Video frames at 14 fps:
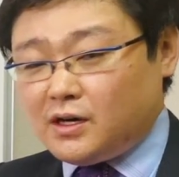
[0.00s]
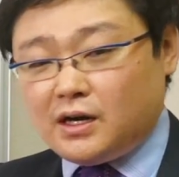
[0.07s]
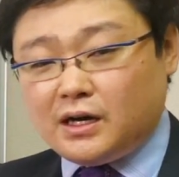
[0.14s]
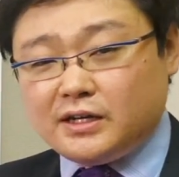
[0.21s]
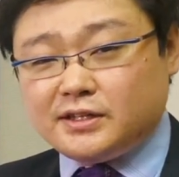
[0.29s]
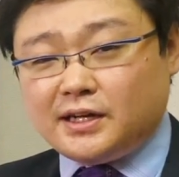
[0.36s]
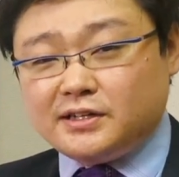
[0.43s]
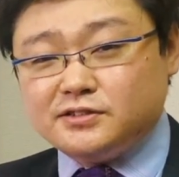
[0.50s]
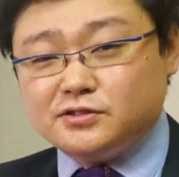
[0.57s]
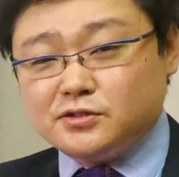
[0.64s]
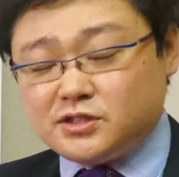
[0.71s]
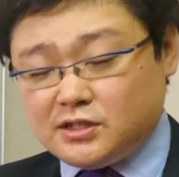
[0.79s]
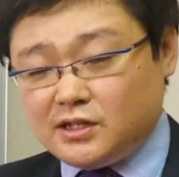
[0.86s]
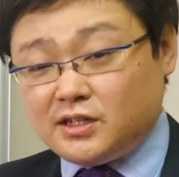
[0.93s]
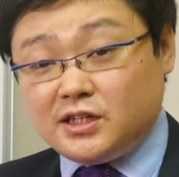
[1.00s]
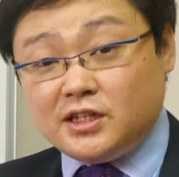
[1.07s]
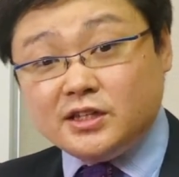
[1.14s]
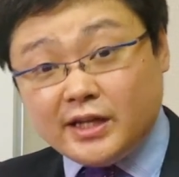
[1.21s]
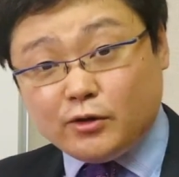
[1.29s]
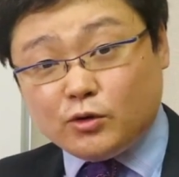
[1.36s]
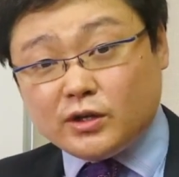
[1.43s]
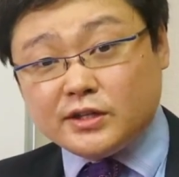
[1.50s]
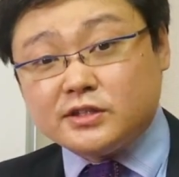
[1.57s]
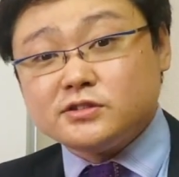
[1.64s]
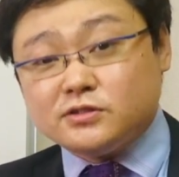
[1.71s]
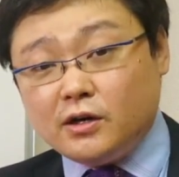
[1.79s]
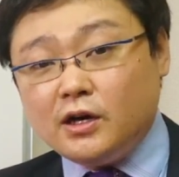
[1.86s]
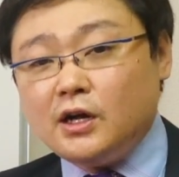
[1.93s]
家が誕生した近代国家で
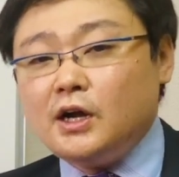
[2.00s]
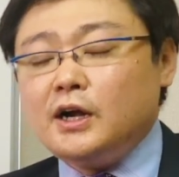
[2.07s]
すよ